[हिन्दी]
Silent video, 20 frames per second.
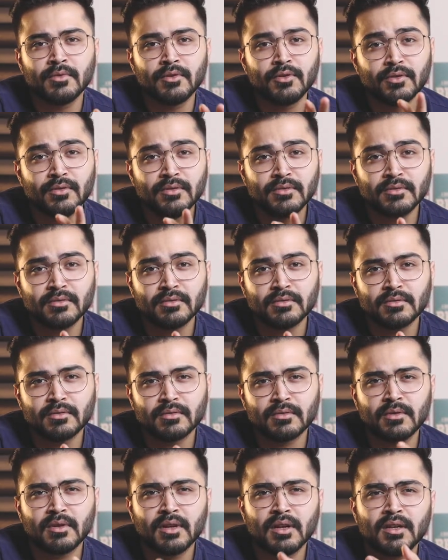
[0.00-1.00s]
क्यों
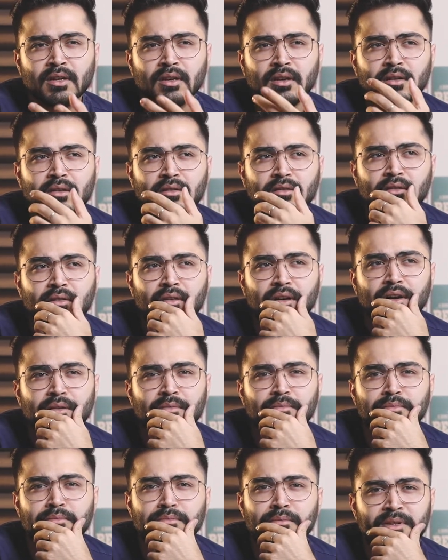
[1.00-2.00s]
उन्होंने कहा यार
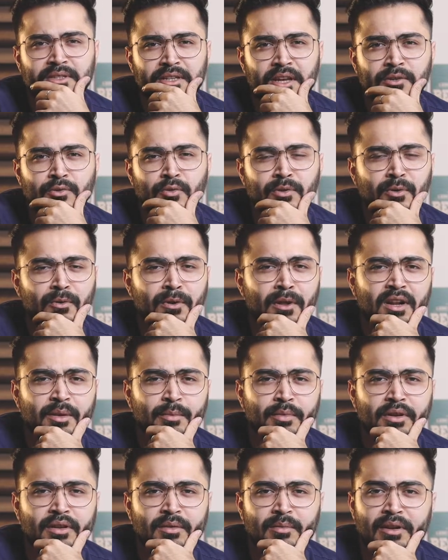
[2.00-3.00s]
आप मजाक तो नहीं उड़ा रहे
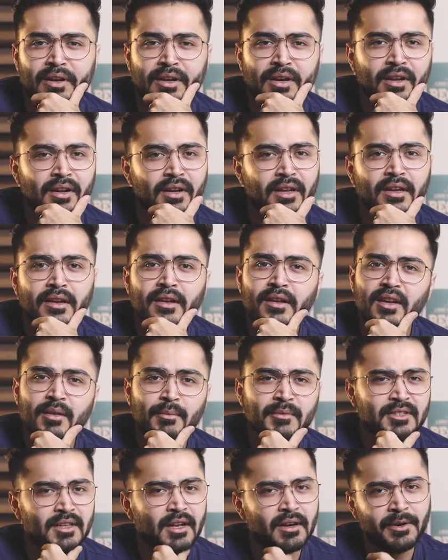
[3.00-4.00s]
मेरी मैंने कहा नहीं नहीं नहीं
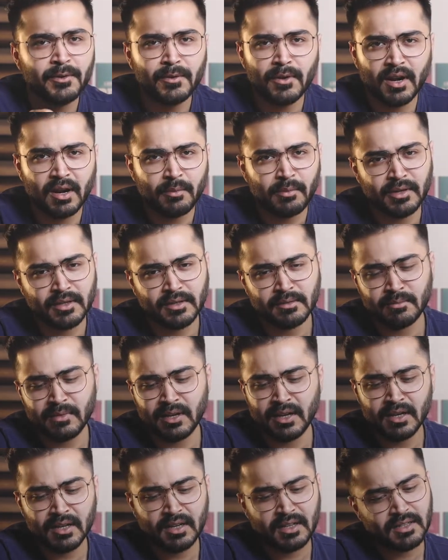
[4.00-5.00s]
मजाक नहीं उड़ा रहा मैं
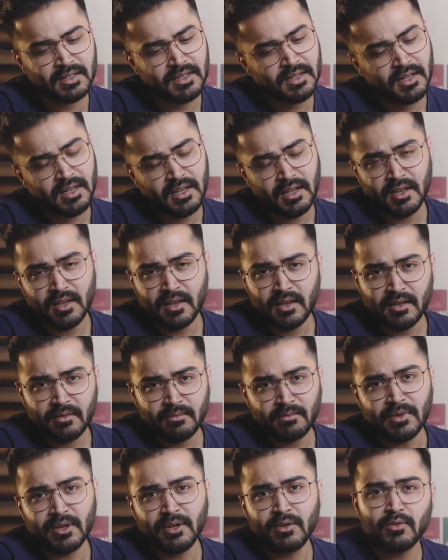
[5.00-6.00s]
मैंने कहा
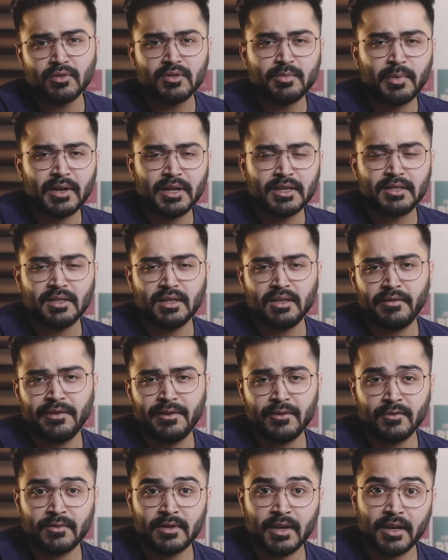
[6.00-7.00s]
मेरी कुछ पास्ट की
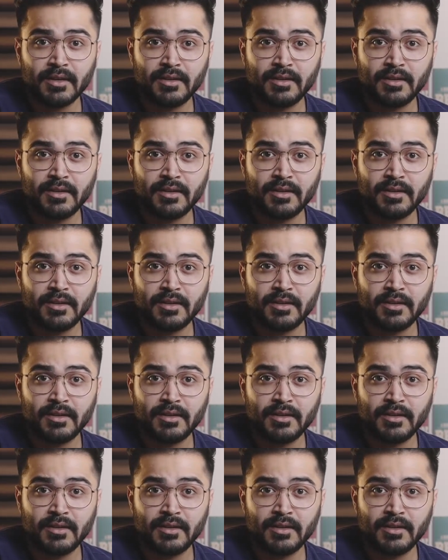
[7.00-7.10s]
वीडियोस उठा